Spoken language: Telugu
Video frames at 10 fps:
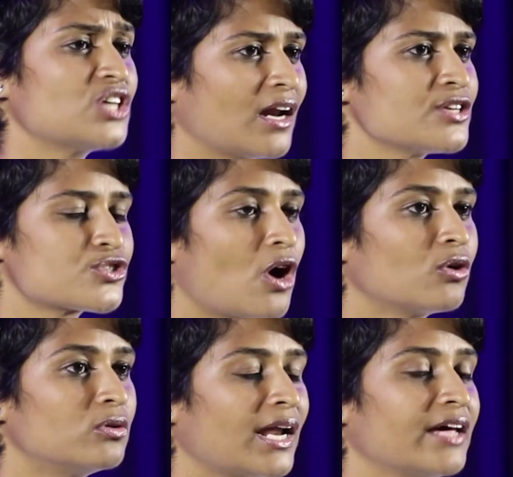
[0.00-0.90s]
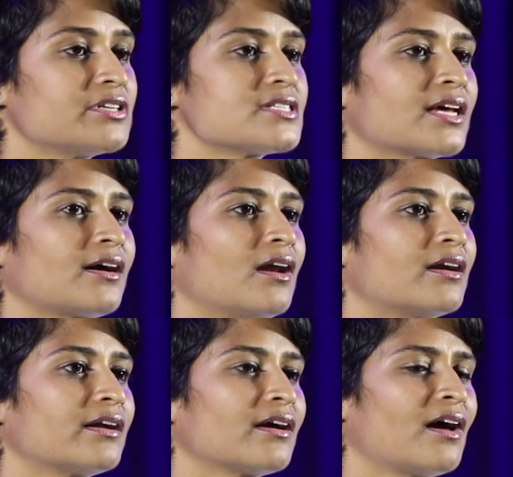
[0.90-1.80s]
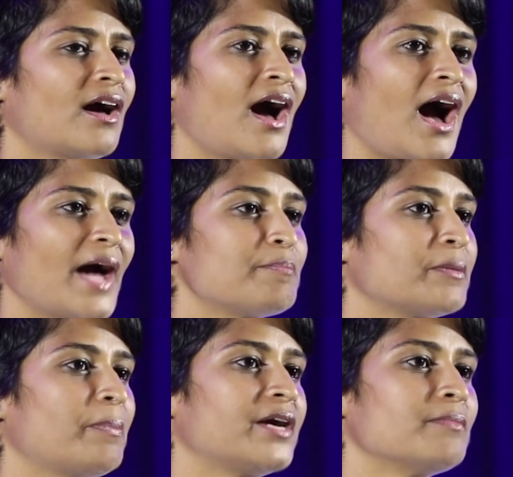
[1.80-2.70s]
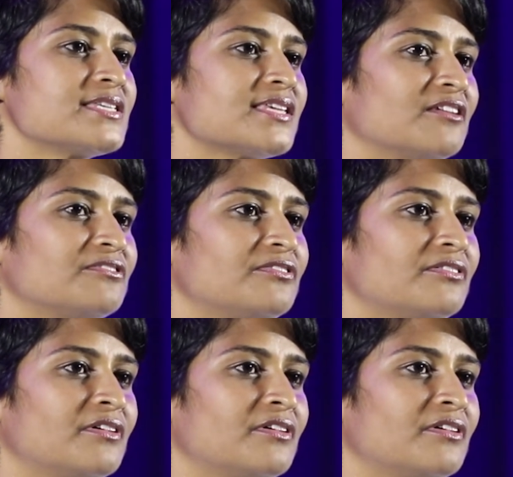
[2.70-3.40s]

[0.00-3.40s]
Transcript: చాలా స్ట్రాంగ్ ఉండాలి ఎవరెస్ట్ ఎక్కాలంటే ఐ ప్రిపేర్డ్ మై సెల్ఫ్